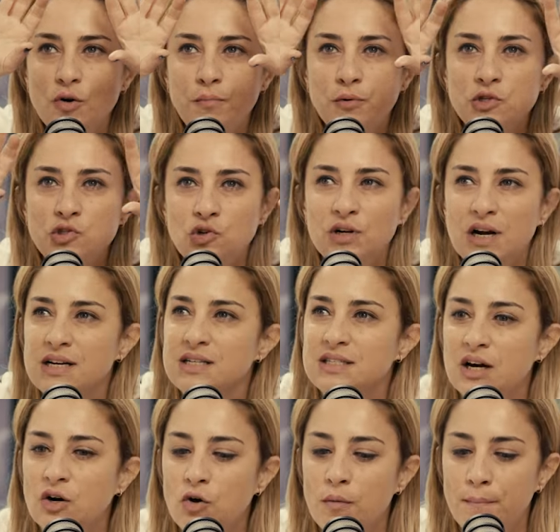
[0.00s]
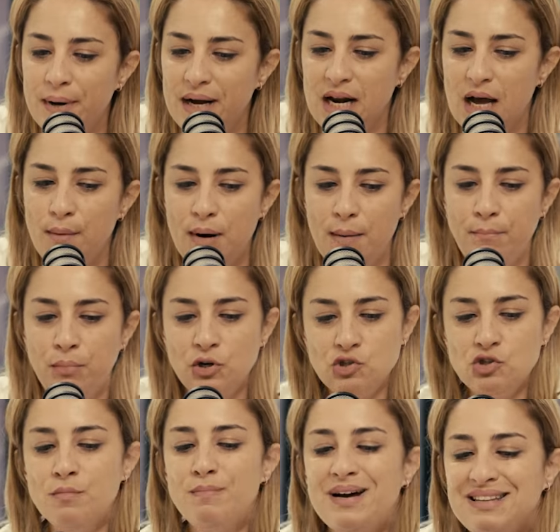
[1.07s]
lo puedes organizar con palabras. Por
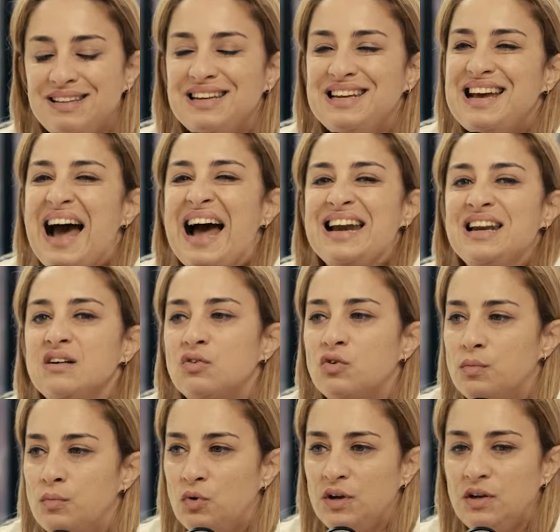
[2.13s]
eso materiales como